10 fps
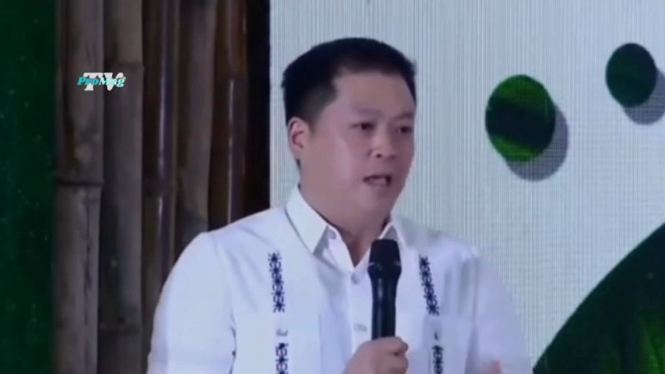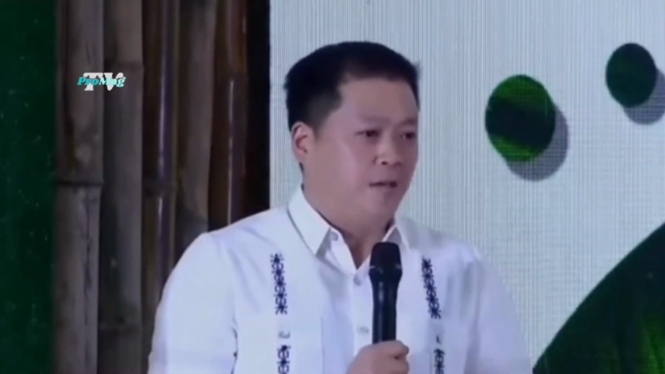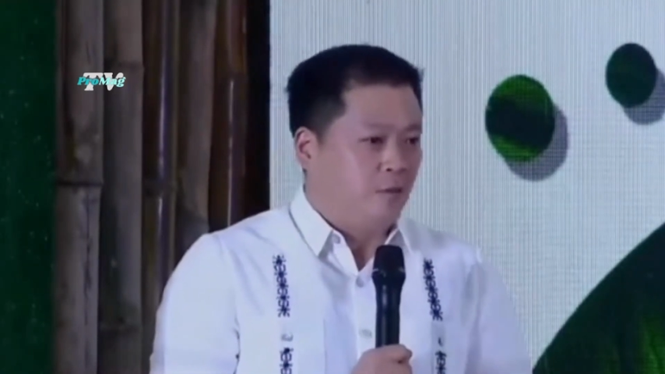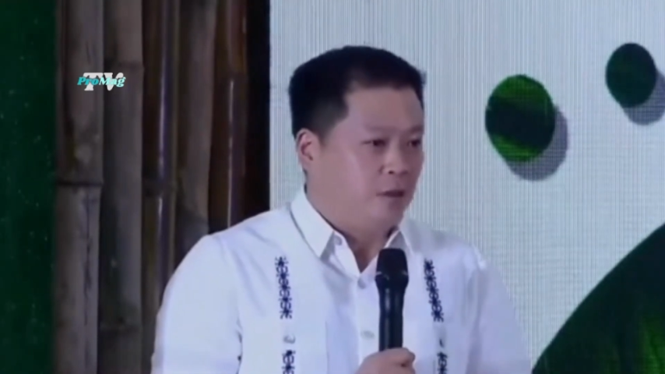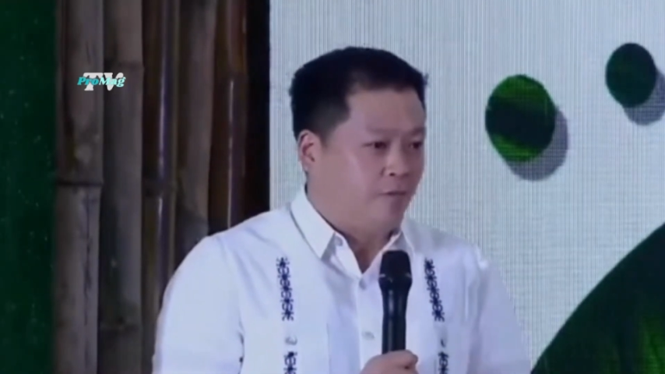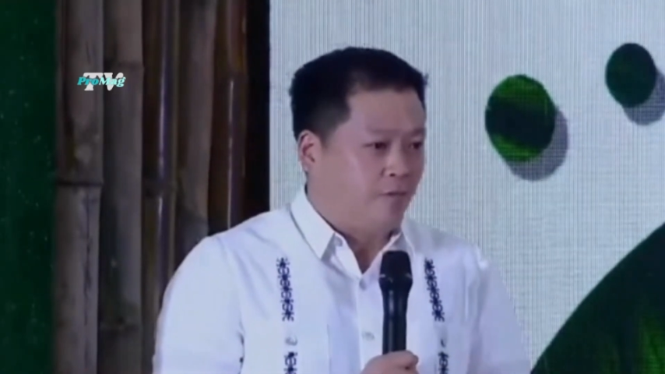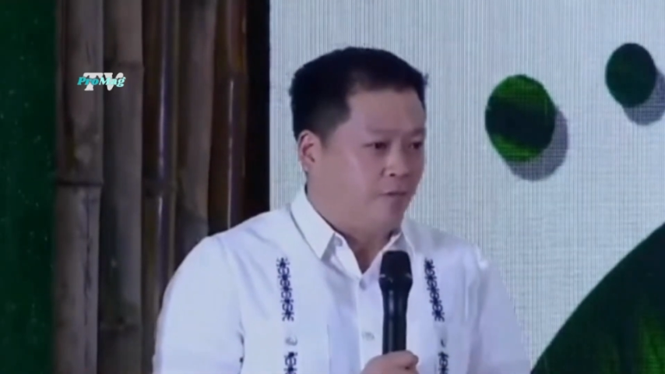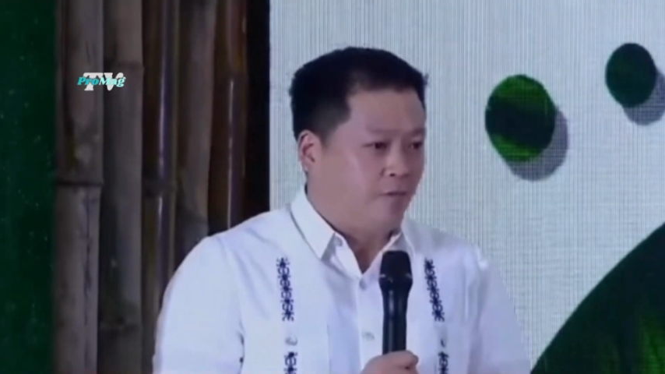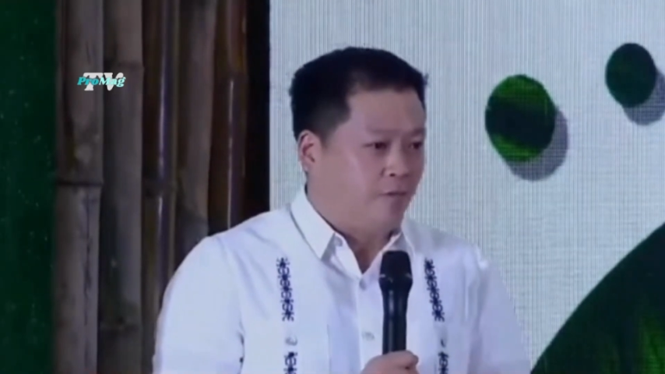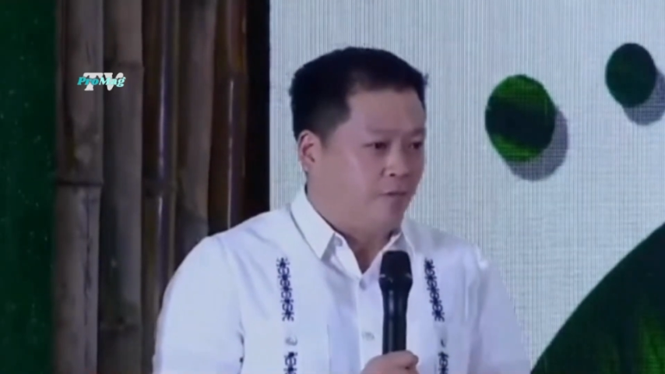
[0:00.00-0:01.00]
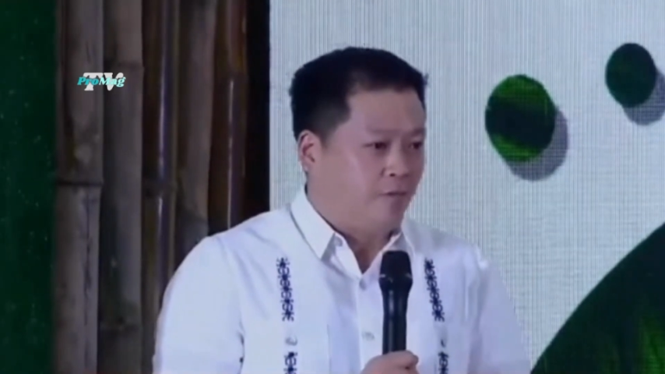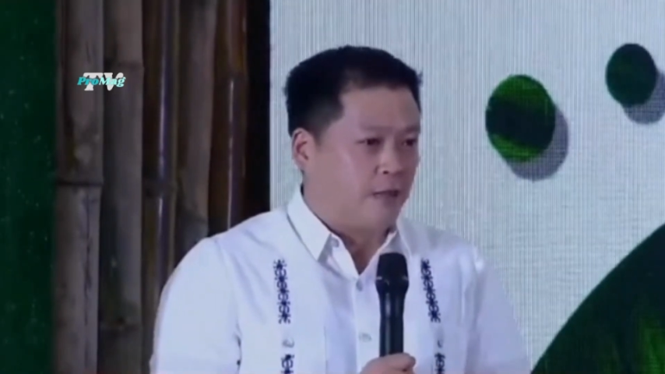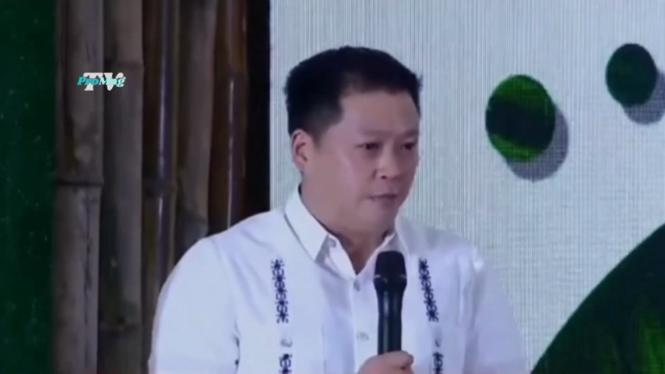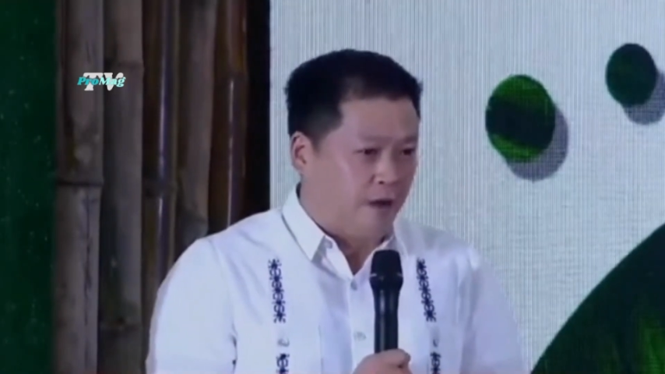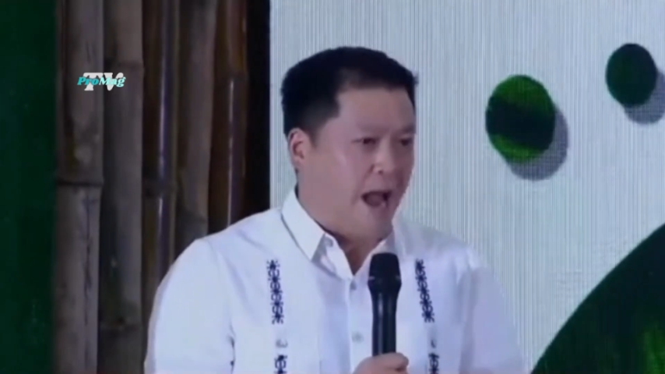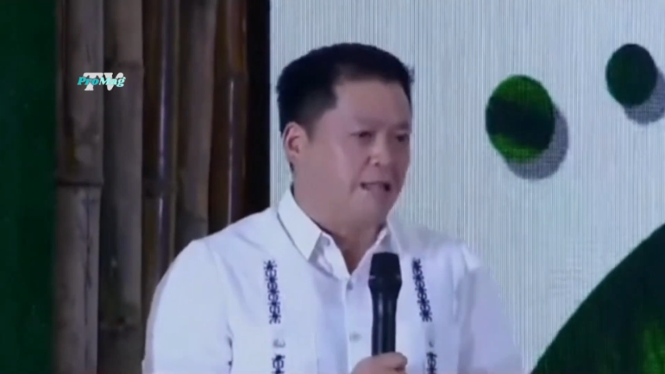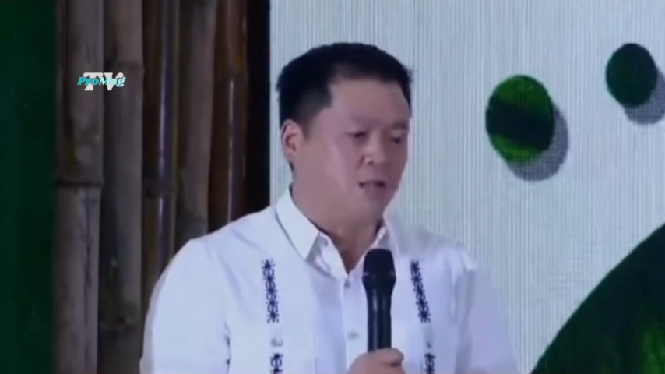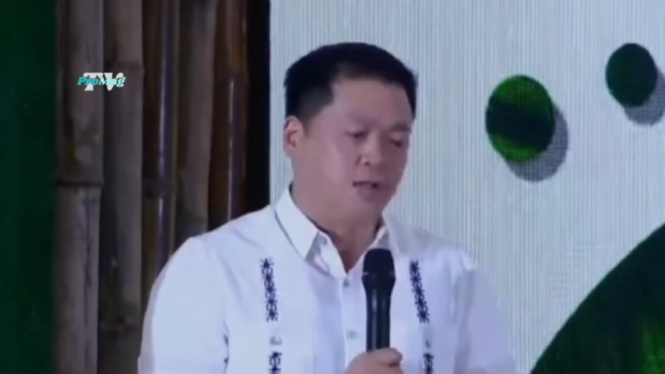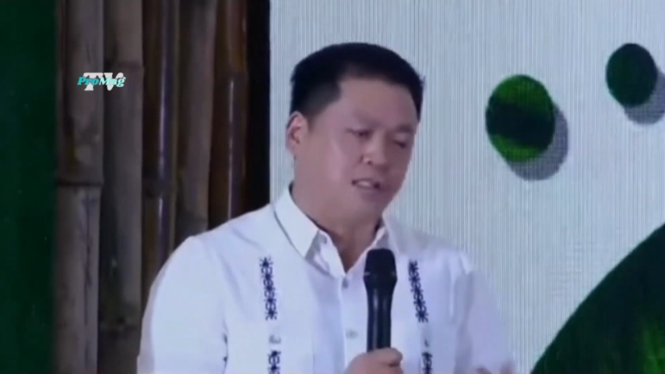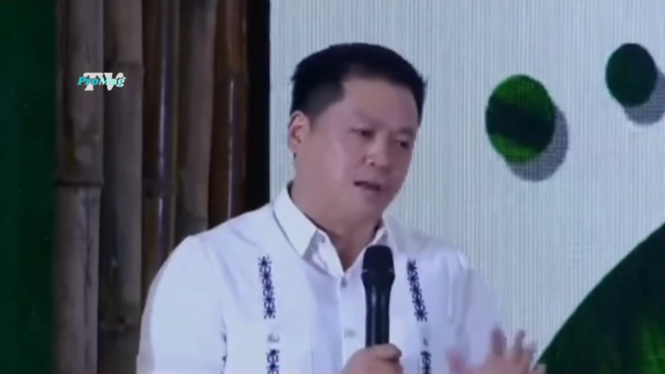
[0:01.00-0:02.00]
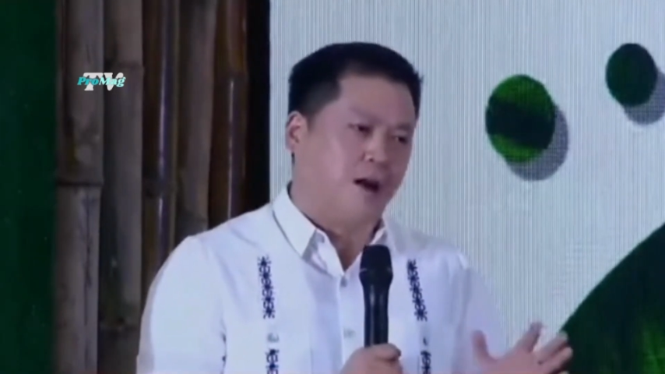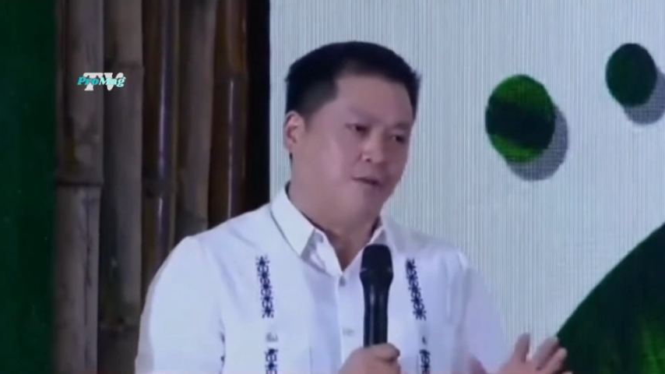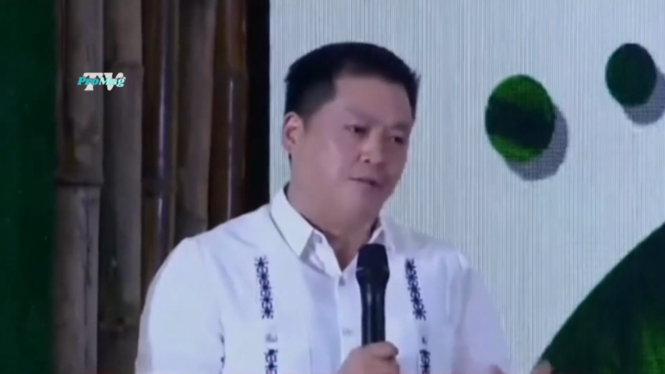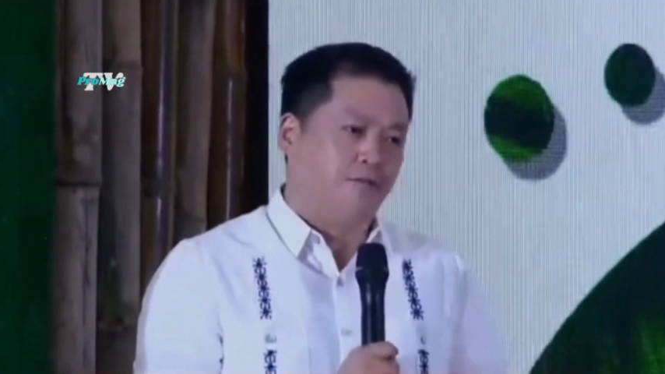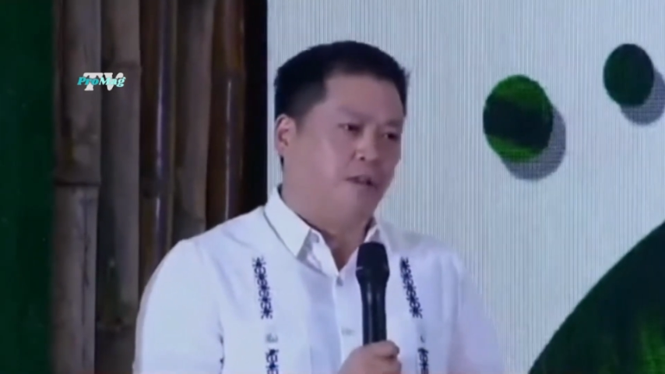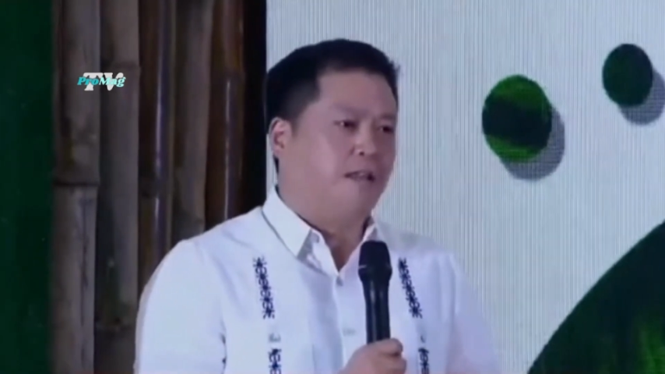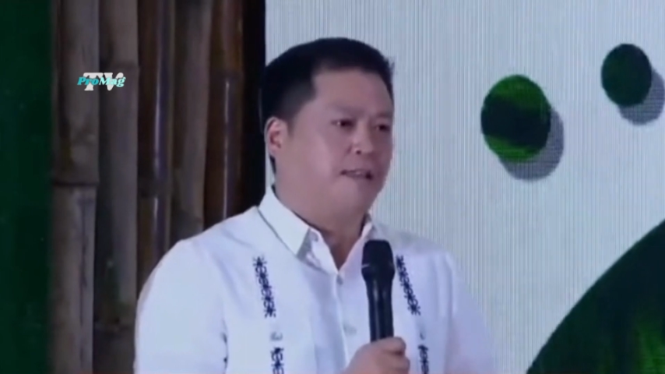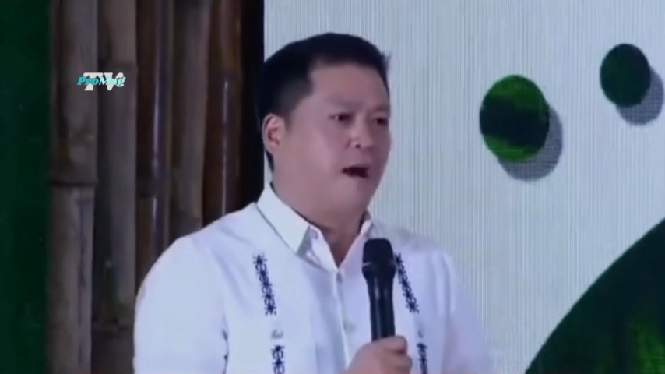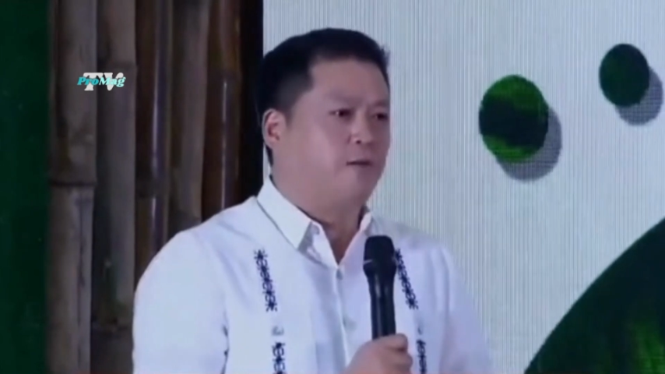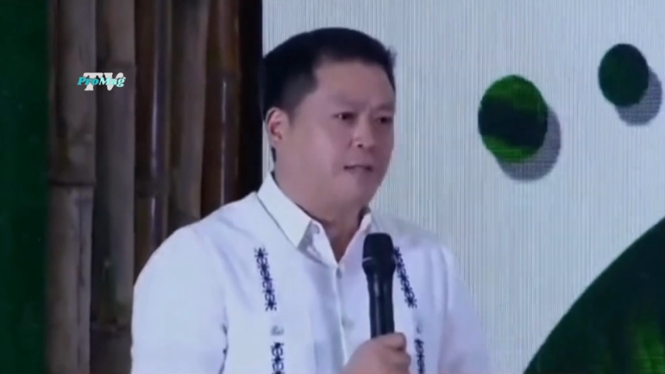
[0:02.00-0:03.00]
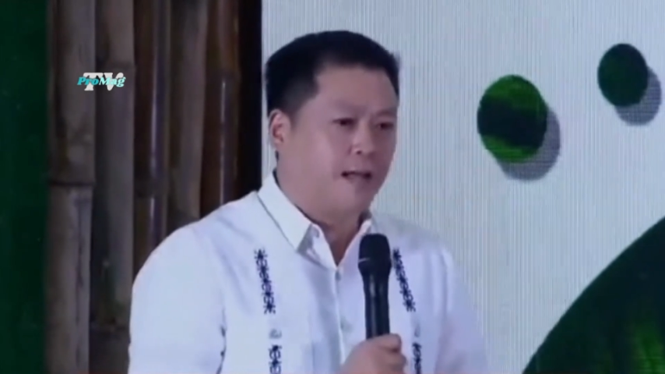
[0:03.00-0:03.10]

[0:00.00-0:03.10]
we give you the first set of grants, which is around 15,000,